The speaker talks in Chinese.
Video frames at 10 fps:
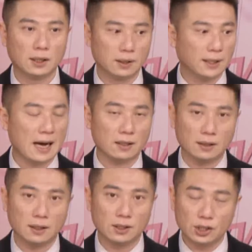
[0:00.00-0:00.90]
你看，
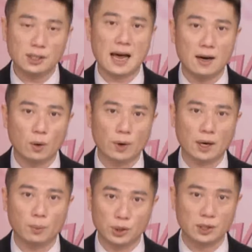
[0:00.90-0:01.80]
事在人
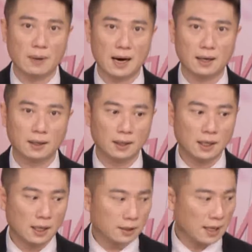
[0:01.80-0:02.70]
为，不是吗？
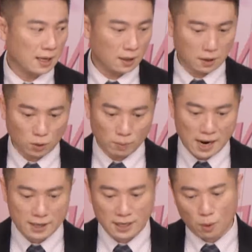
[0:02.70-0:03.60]
那。我们
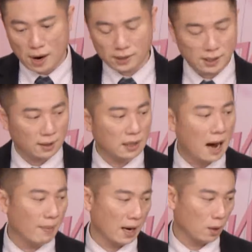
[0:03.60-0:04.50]
刚才讲外资也大买